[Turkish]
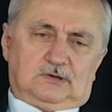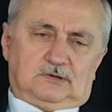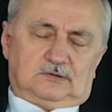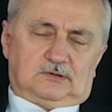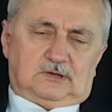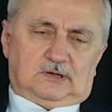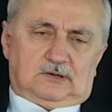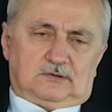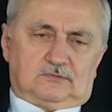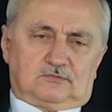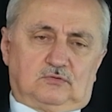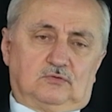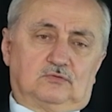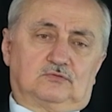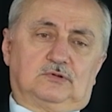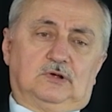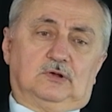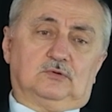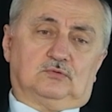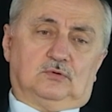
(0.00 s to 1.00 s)
yılda
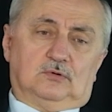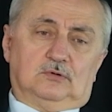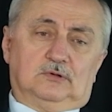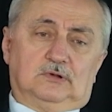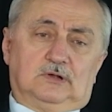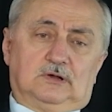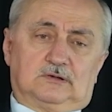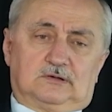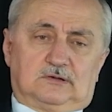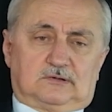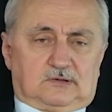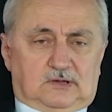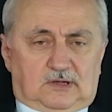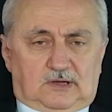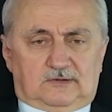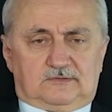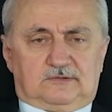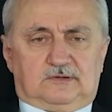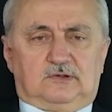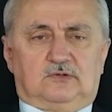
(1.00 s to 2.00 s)
sosyal konularda
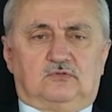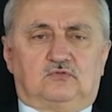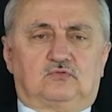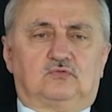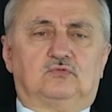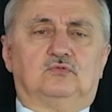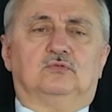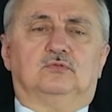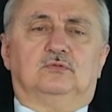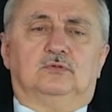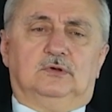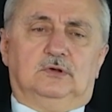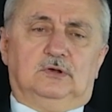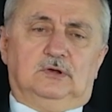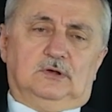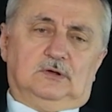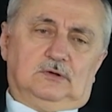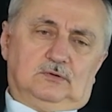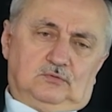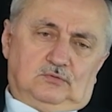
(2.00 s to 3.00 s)
daha ziyade su,
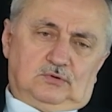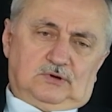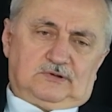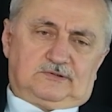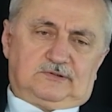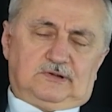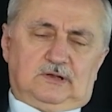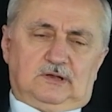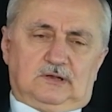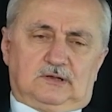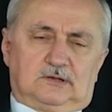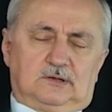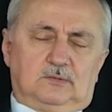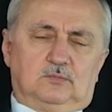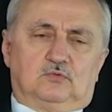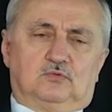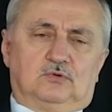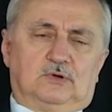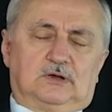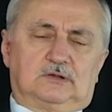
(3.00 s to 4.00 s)
küresel
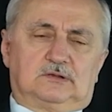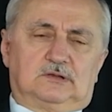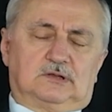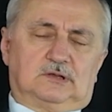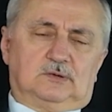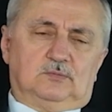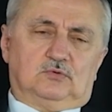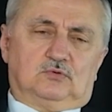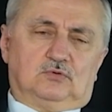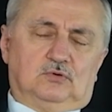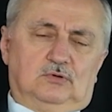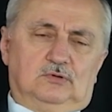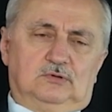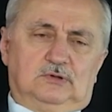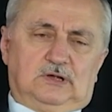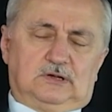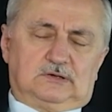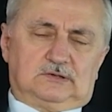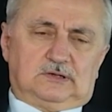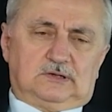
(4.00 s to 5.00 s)
iklim, kuraklık gibi
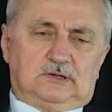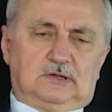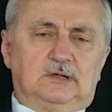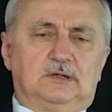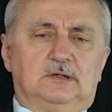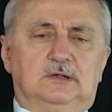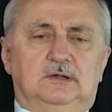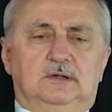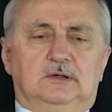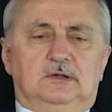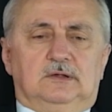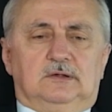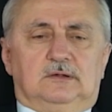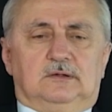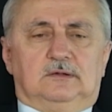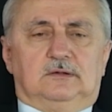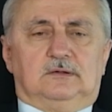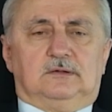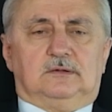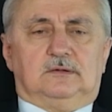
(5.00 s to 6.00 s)
konularda da
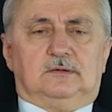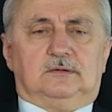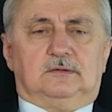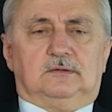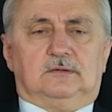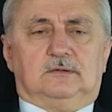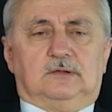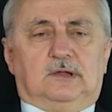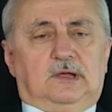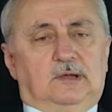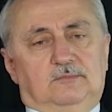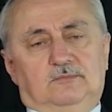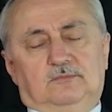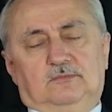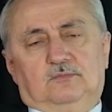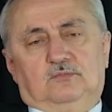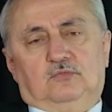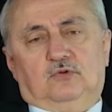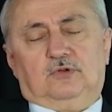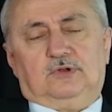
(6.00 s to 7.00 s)
e, hem
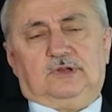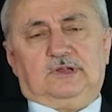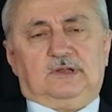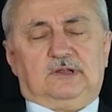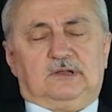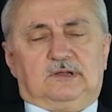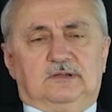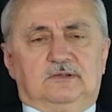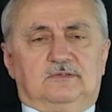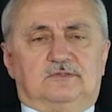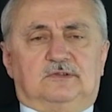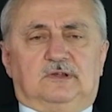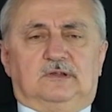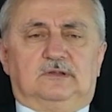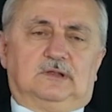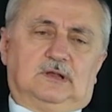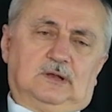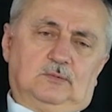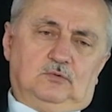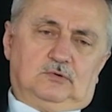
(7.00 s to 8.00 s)
bölgedeki
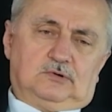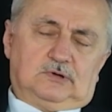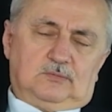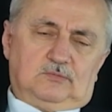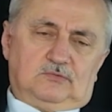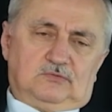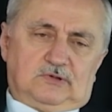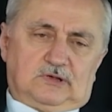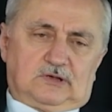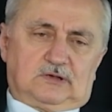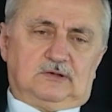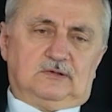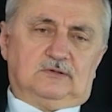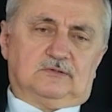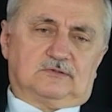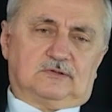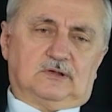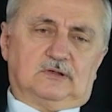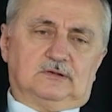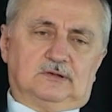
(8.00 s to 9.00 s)
insanlar hem ülkemizdeki
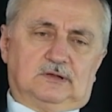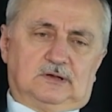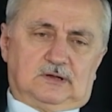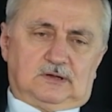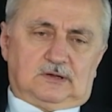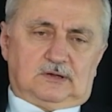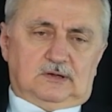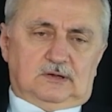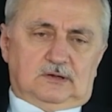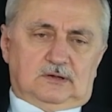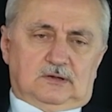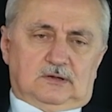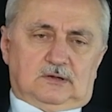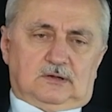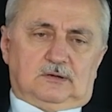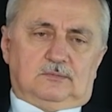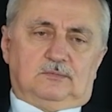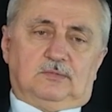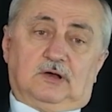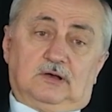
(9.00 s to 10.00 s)
insanlara
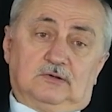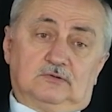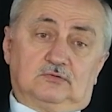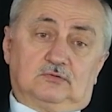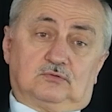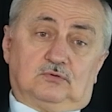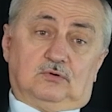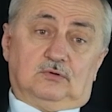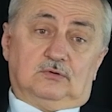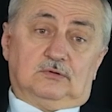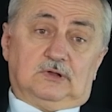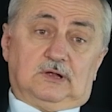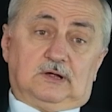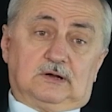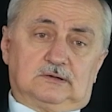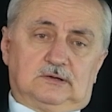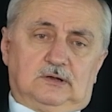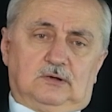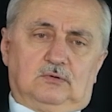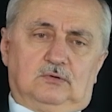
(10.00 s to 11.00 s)
bazı
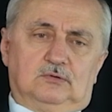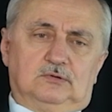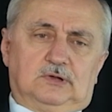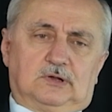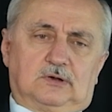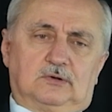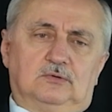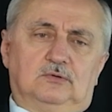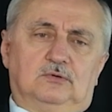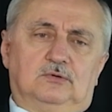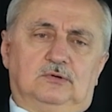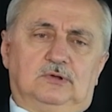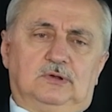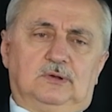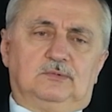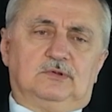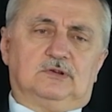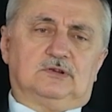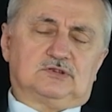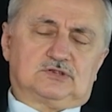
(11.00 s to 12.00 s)
konularda onların
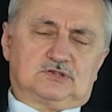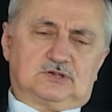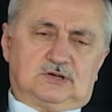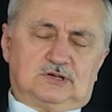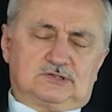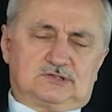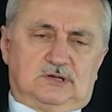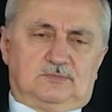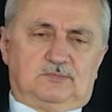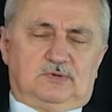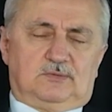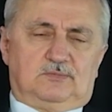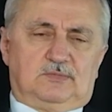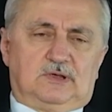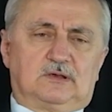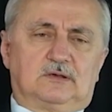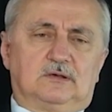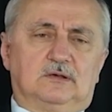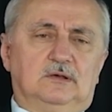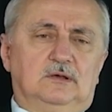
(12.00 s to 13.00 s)
önüne bir ışık
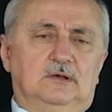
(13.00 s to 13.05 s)
açabilmek,